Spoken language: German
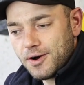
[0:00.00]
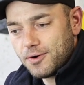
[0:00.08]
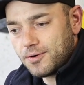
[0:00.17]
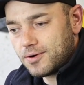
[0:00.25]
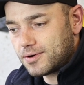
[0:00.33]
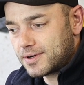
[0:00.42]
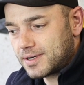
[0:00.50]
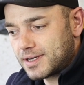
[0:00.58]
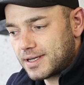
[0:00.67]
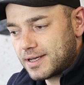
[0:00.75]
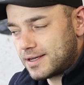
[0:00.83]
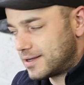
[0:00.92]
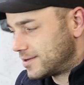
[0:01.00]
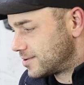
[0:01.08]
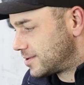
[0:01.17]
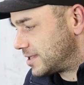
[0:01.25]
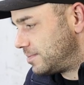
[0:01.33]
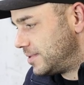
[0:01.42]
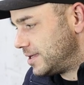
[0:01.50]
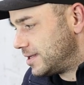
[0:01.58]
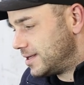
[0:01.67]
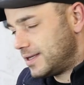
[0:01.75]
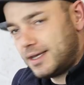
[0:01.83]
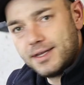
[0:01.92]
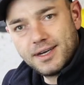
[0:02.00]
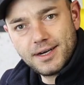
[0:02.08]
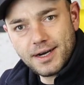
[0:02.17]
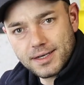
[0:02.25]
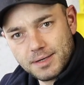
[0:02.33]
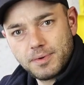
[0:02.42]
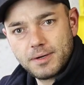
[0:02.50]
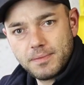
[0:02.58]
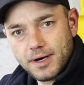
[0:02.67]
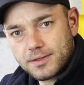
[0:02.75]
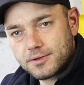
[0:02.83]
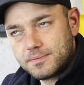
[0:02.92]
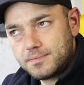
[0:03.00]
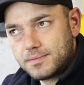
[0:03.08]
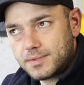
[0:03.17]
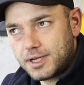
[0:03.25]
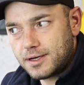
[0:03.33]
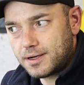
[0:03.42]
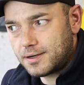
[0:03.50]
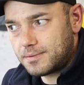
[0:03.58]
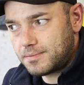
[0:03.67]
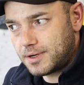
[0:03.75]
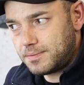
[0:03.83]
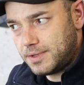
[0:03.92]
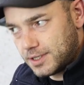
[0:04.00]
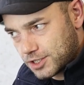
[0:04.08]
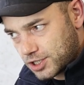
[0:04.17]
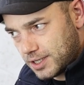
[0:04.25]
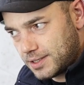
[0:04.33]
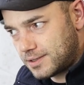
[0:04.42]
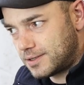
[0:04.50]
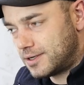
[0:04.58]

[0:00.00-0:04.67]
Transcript: Und so ziemlich jeder Palmatum, der bei mir steht,